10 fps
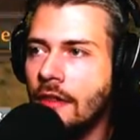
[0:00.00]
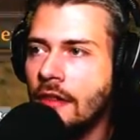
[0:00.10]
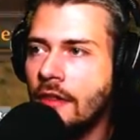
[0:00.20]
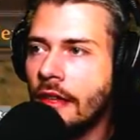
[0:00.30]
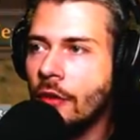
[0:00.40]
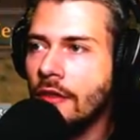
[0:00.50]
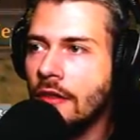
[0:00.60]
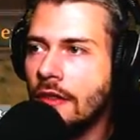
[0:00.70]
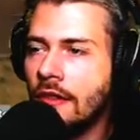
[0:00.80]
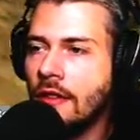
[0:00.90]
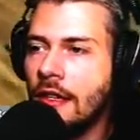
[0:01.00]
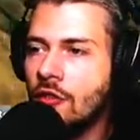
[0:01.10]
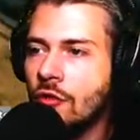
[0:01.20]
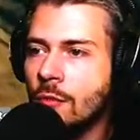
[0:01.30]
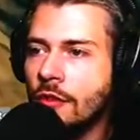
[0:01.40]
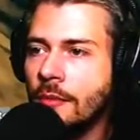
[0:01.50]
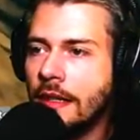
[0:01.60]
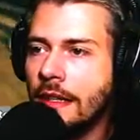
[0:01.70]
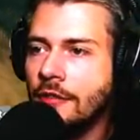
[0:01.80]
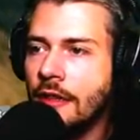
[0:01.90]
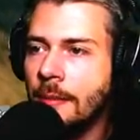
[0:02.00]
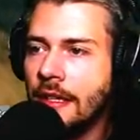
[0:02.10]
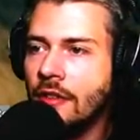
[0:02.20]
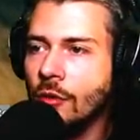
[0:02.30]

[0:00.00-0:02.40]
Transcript: Wie sieht's denn ausgewichtstechnisch? Müssen wir gleich wieder mal